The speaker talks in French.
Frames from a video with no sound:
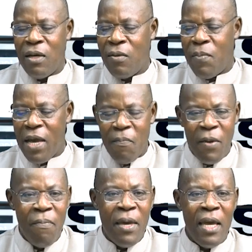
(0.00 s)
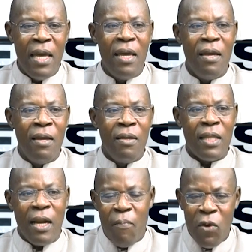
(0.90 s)
PRPB,
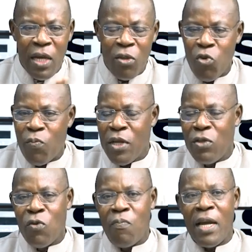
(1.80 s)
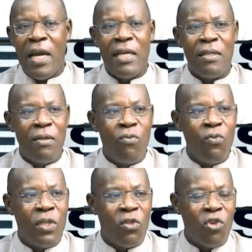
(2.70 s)
très peu d'entreprises de presse,
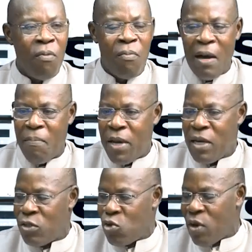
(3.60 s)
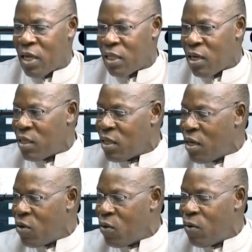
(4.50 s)
nous y sommes à peine, je crois, à 30 ans,
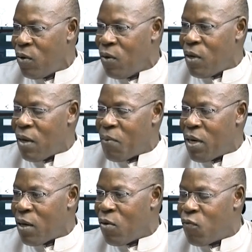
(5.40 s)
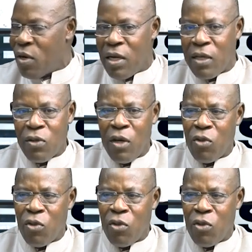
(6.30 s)
non après la conférence nationale.